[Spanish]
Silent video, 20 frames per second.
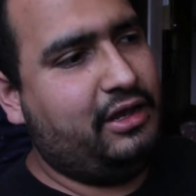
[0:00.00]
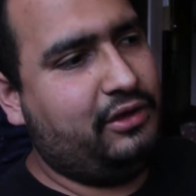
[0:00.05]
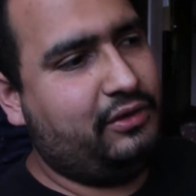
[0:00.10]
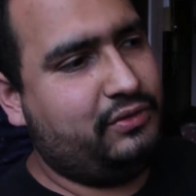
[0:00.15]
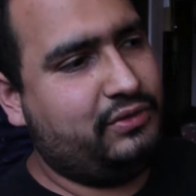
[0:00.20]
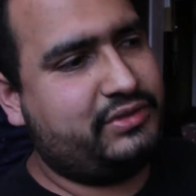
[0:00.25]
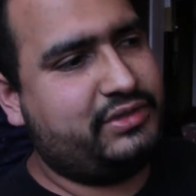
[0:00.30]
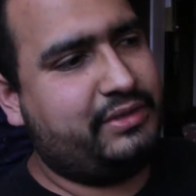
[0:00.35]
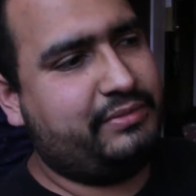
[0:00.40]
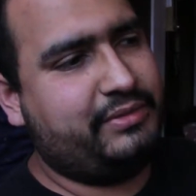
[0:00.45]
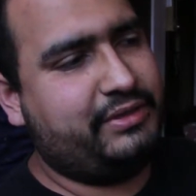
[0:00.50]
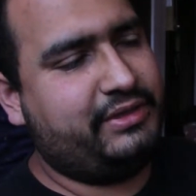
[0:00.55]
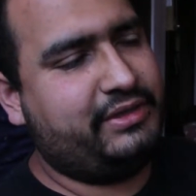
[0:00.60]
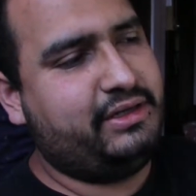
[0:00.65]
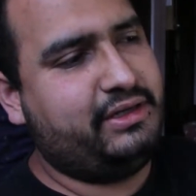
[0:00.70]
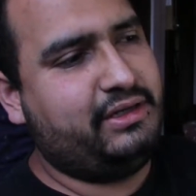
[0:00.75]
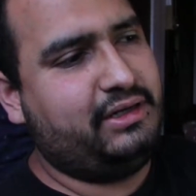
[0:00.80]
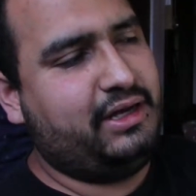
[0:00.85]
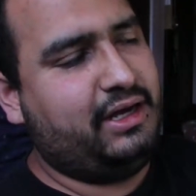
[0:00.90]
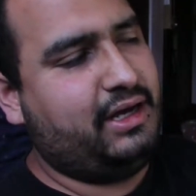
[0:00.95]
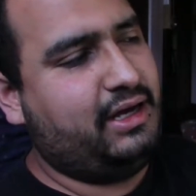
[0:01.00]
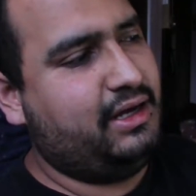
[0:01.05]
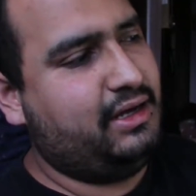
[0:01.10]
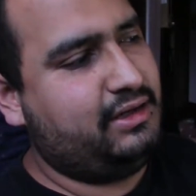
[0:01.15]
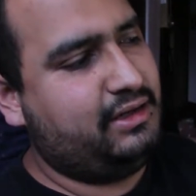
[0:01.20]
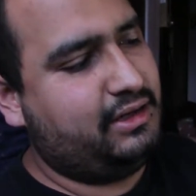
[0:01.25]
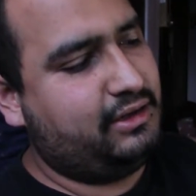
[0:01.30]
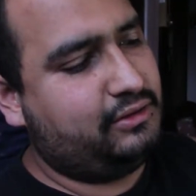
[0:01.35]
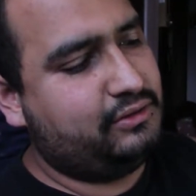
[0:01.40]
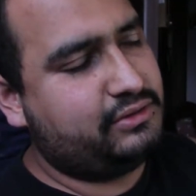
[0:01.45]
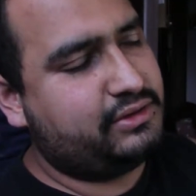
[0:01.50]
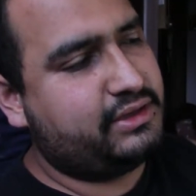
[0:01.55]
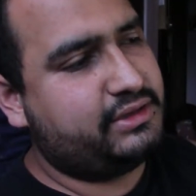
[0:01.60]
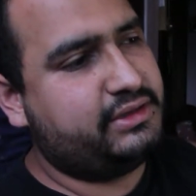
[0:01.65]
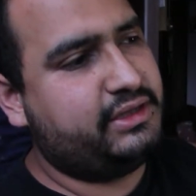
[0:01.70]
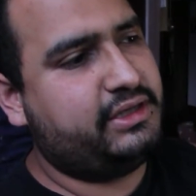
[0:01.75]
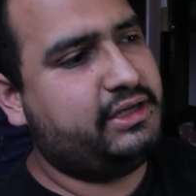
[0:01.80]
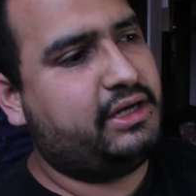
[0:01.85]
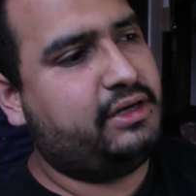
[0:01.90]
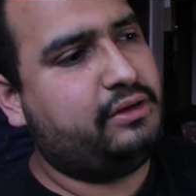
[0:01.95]
justamente la,
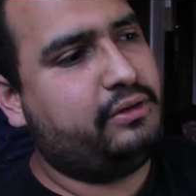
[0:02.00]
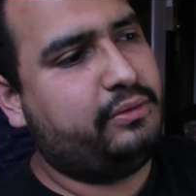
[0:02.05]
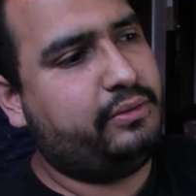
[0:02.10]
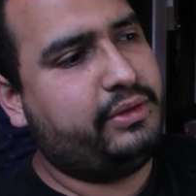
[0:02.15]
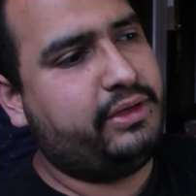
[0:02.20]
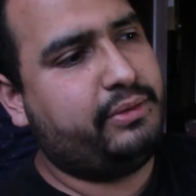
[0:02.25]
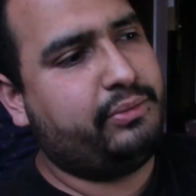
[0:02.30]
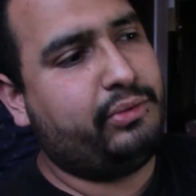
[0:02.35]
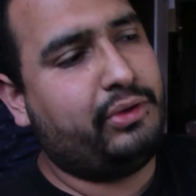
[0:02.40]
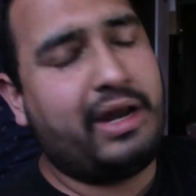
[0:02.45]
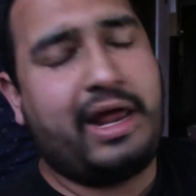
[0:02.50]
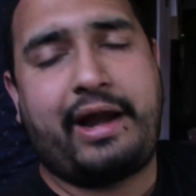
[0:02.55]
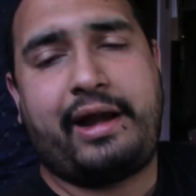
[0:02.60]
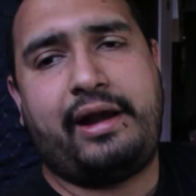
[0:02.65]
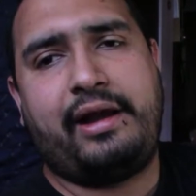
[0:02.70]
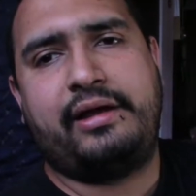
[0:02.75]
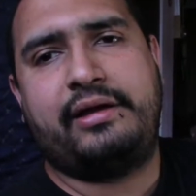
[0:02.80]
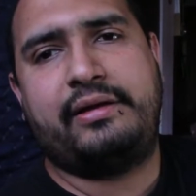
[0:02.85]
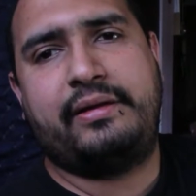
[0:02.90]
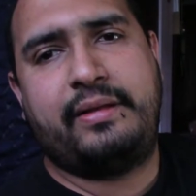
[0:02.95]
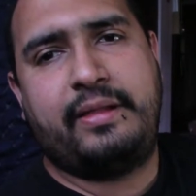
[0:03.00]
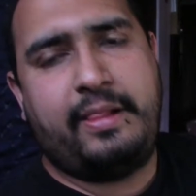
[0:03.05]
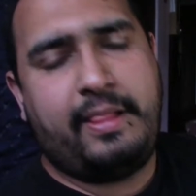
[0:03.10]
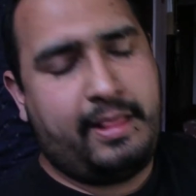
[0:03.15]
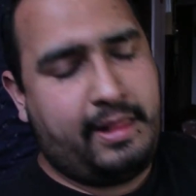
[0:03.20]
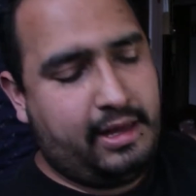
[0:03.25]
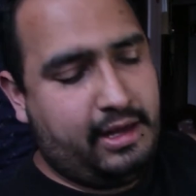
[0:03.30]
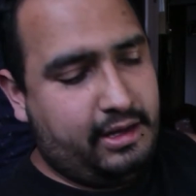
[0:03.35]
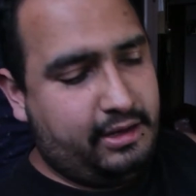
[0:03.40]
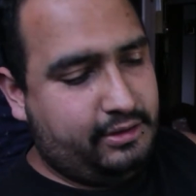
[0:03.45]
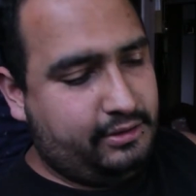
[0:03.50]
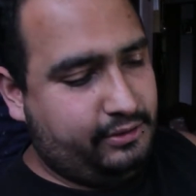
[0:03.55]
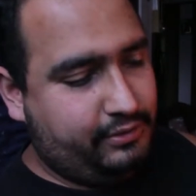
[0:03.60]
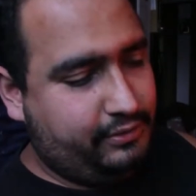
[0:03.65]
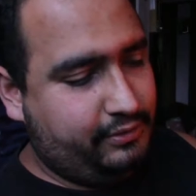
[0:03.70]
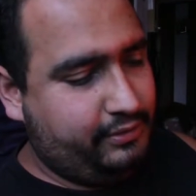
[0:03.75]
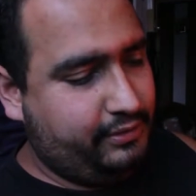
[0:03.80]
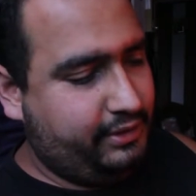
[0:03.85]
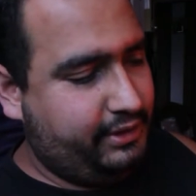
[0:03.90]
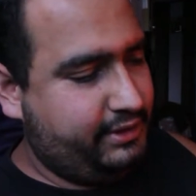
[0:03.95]
contraseña, ¿no? Voy a volarla,
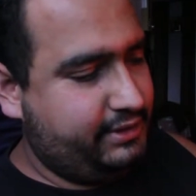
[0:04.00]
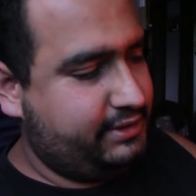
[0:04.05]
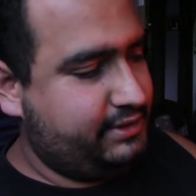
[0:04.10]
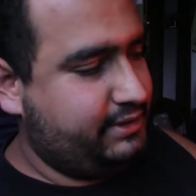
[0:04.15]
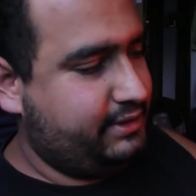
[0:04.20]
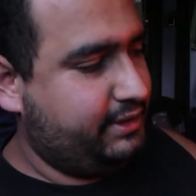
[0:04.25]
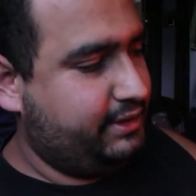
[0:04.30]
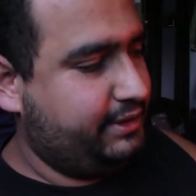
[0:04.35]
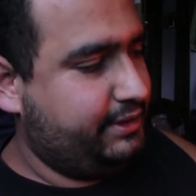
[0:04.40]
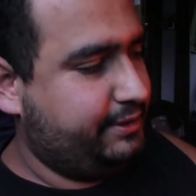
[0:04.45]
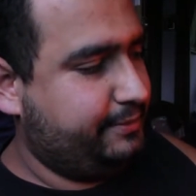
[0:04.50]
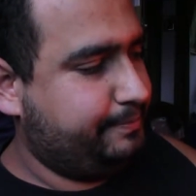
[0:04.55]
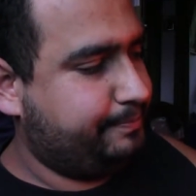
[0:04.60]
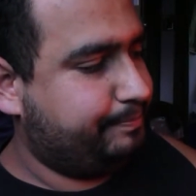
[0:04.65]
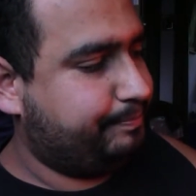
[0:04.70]
¿no? Este...